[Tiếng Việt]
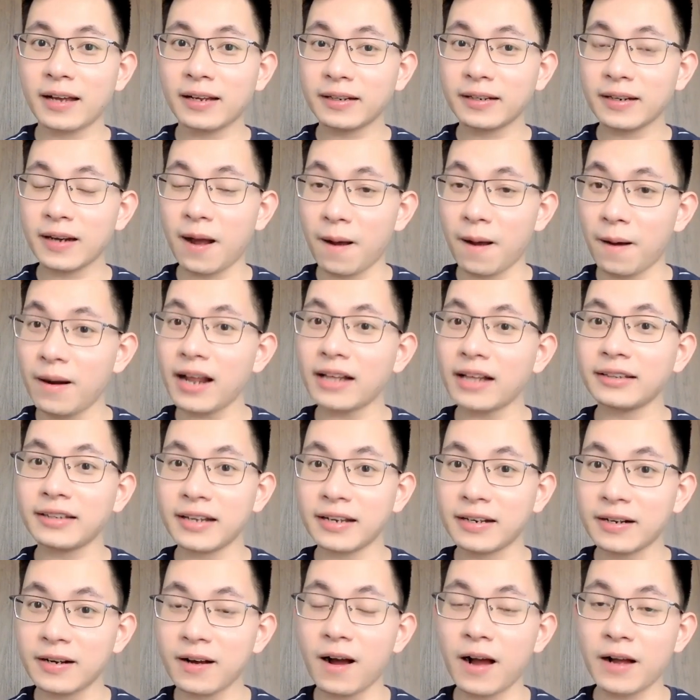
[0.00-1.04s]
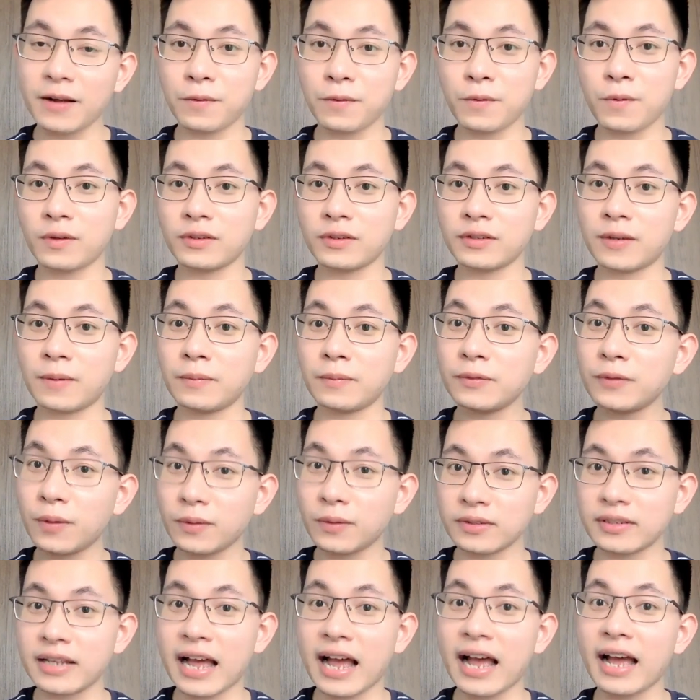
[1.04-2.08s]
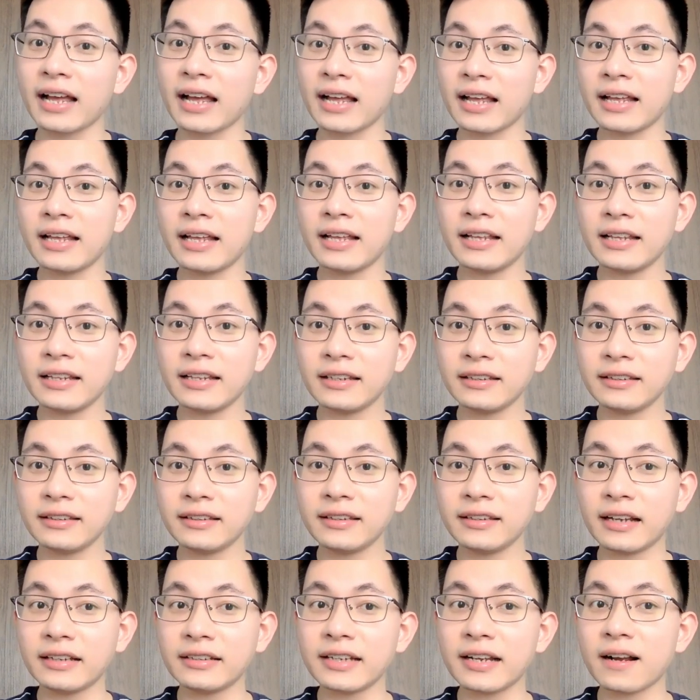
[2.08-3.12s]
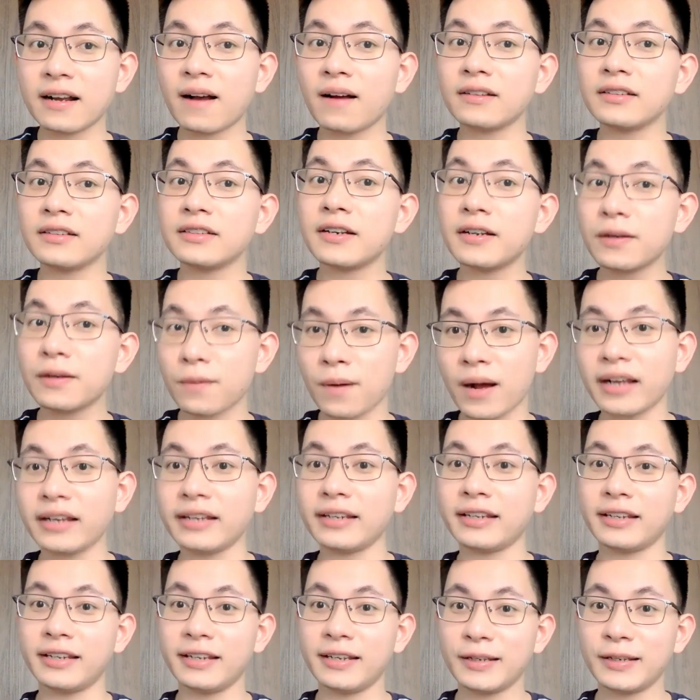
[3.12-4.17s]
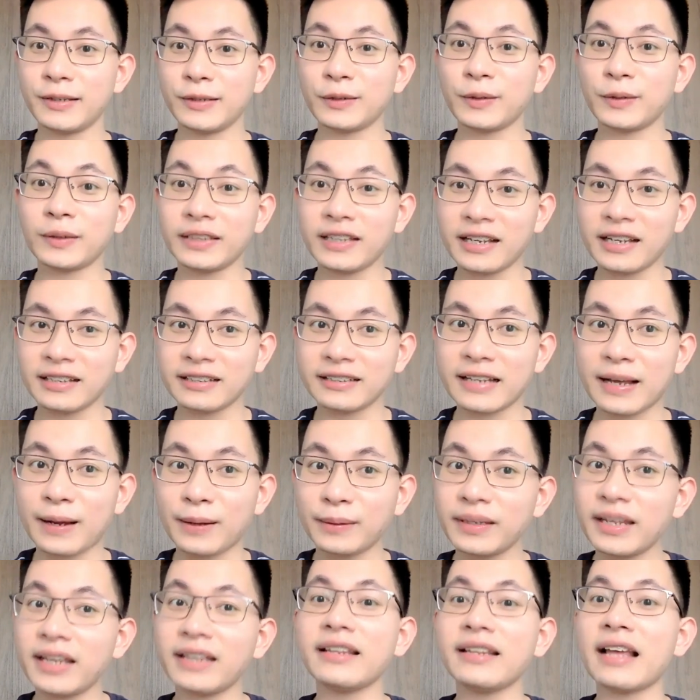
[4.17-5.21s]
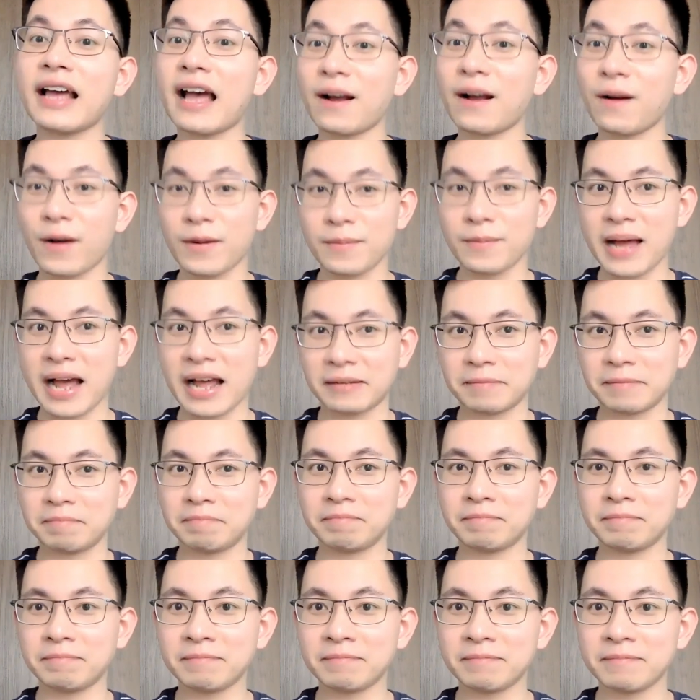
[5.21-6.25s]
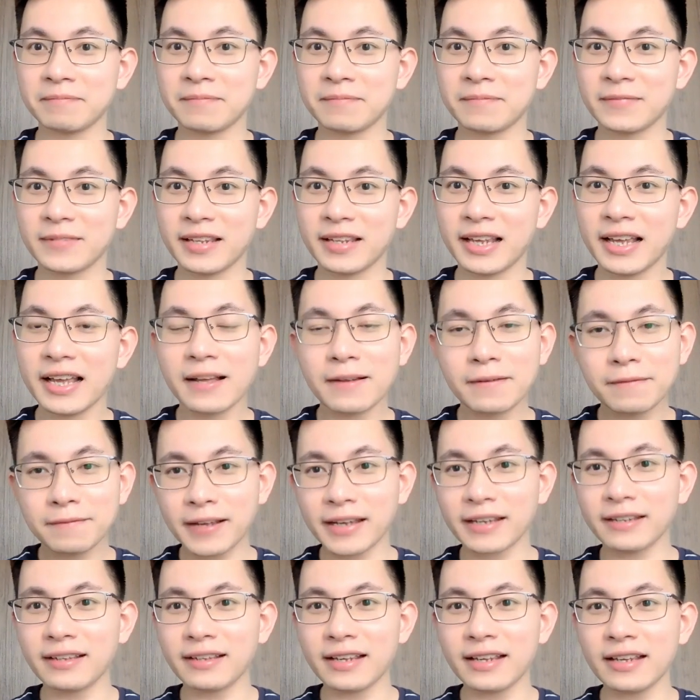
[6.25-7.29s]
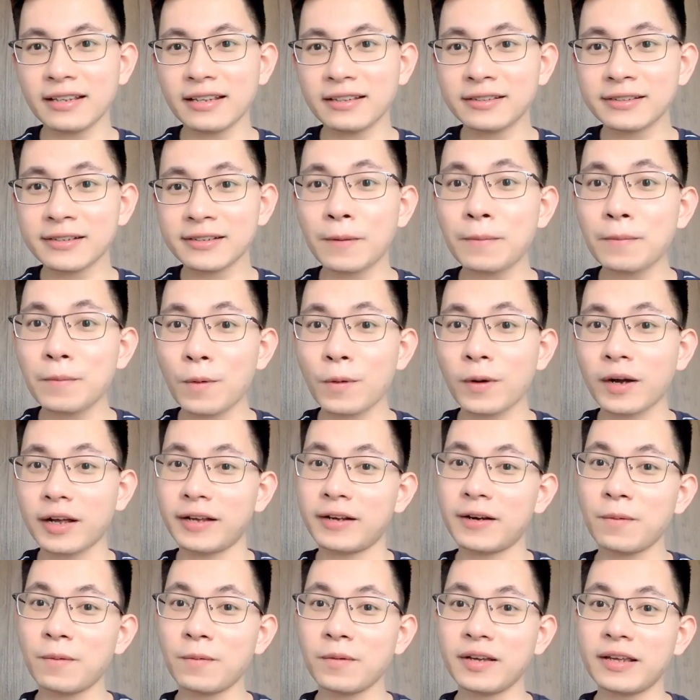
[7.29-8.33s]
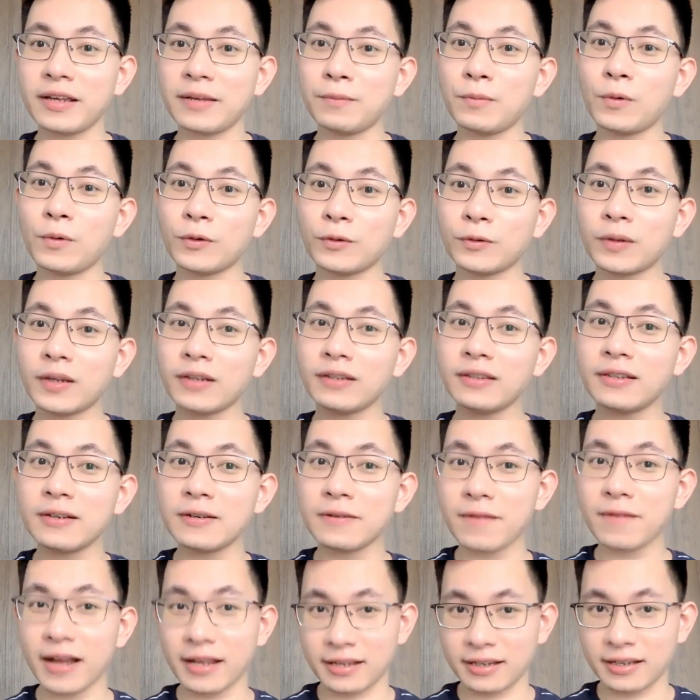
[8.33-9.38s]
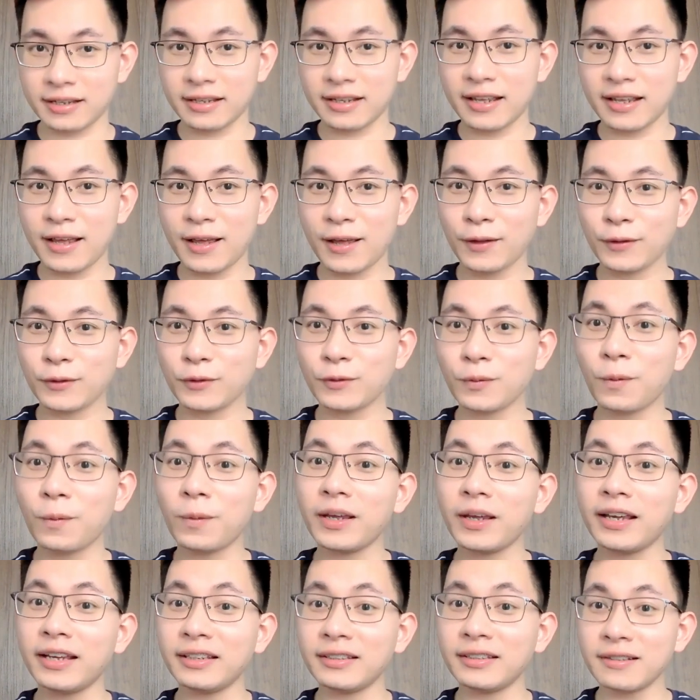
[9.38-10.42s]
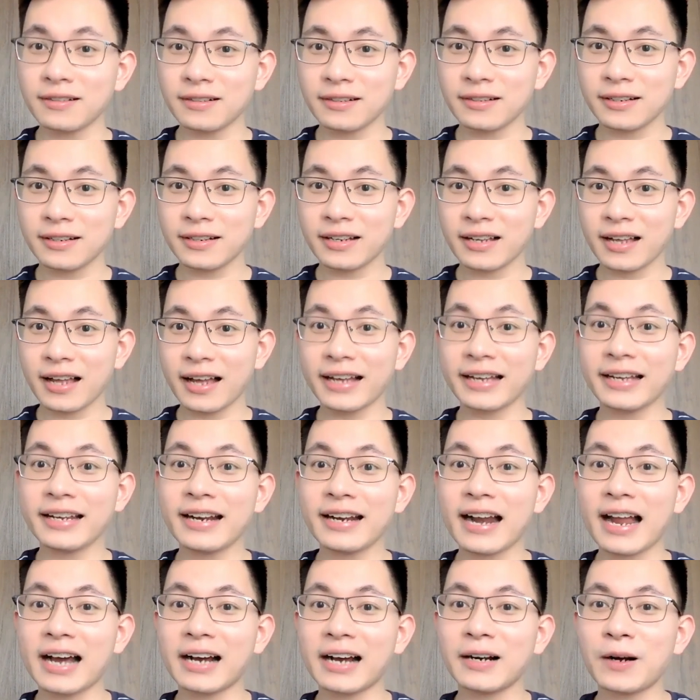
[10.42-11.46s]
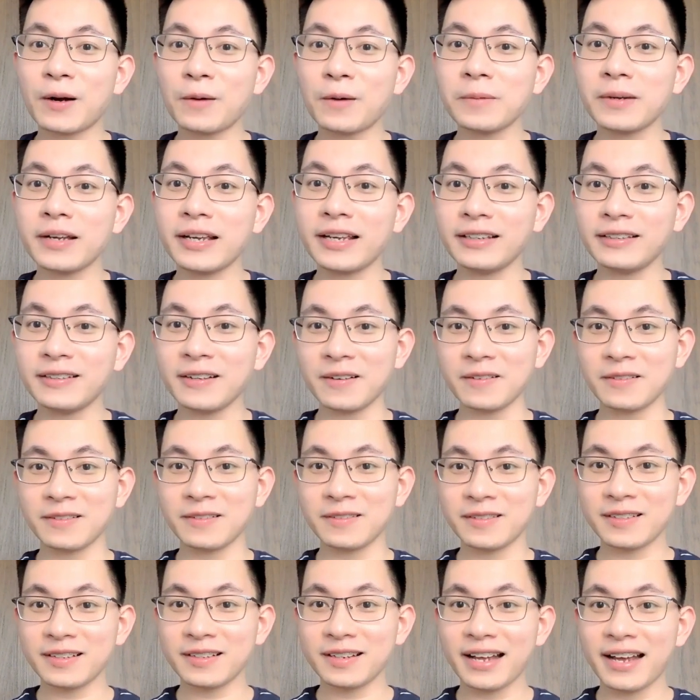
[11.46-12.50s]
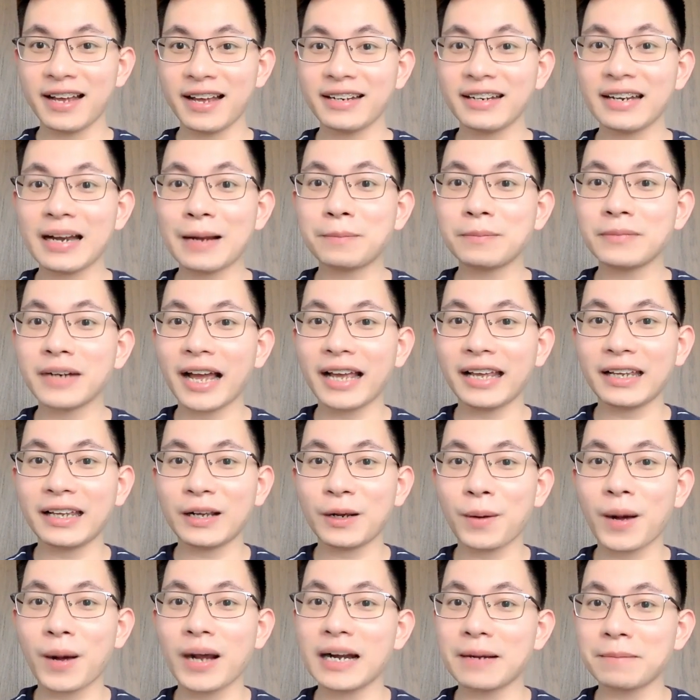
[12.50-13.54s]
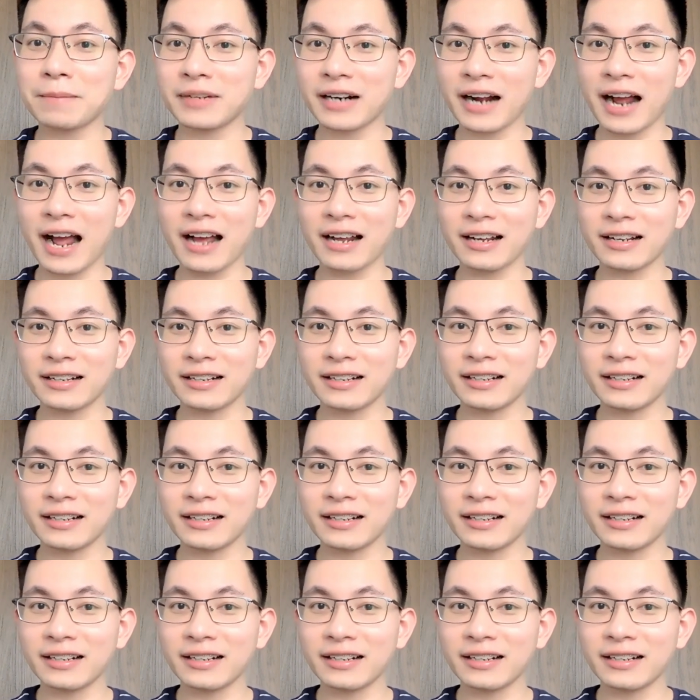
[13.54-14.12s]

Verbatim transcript: đó là tiếng gọi của cuộc sống rộn rã tiếng trẻ con chơi quay rồi tiếng sáo thiết tha gọi bạn vậy thì trong một cái không khí mùa xuân như vậy dù ý thức hay là không ý thức năm này qua năm khác